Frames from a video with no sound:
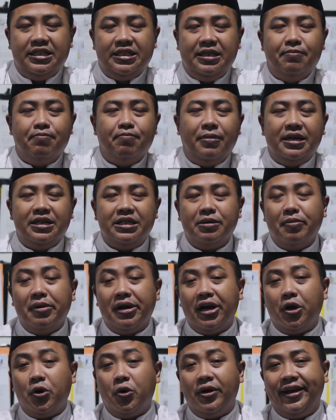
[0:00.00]
disimpan
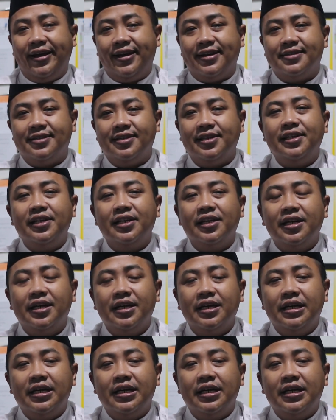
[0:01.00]
sebagai koleksi,